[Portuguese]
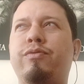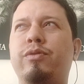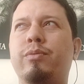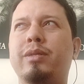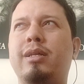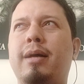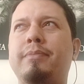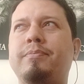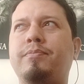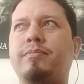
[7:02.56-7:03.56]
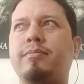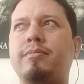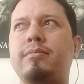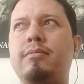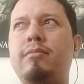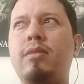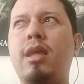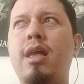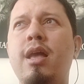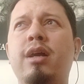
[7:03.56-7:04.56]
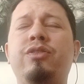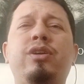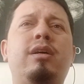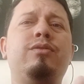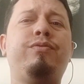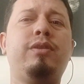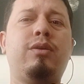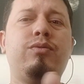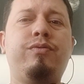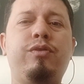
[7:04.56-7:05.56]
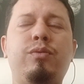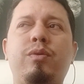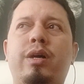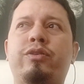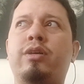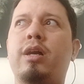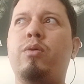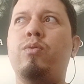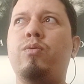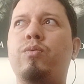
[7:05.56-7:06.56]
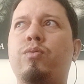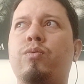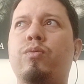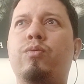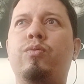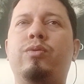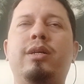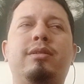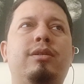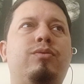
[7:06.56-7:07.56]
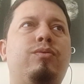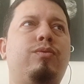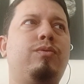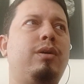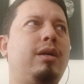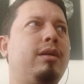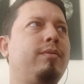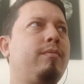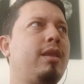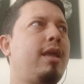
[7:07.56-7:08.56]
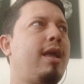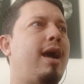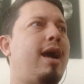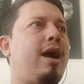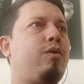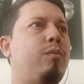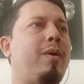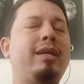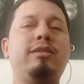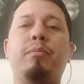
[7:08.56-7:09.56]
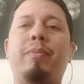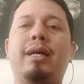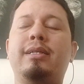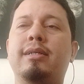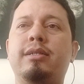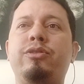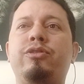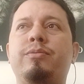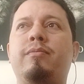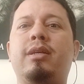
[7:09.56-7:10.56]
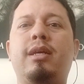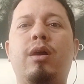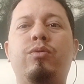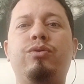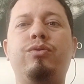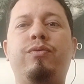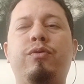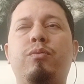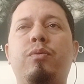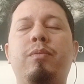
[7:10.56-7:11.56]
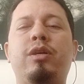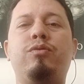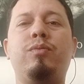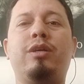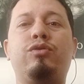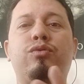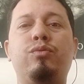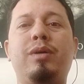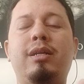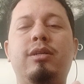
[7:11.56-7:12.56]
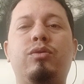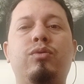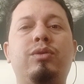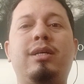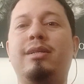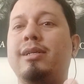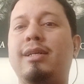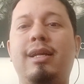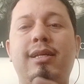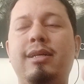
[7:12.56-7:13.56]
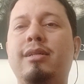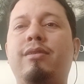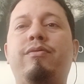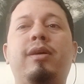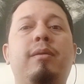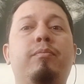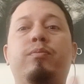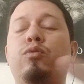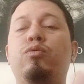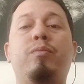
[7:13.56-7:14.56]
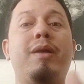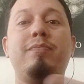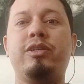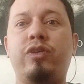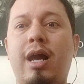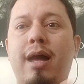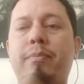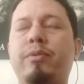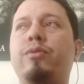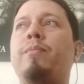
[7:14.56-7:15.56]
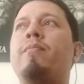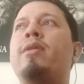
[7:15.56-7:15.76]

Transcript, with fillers: o filme, tá? Chega no final do filme, eu acho que é um, o terceiro arco mais impactante, que é onde o filme mesmo assume ali toda a adrenalina, fica tudo bem mais rápido.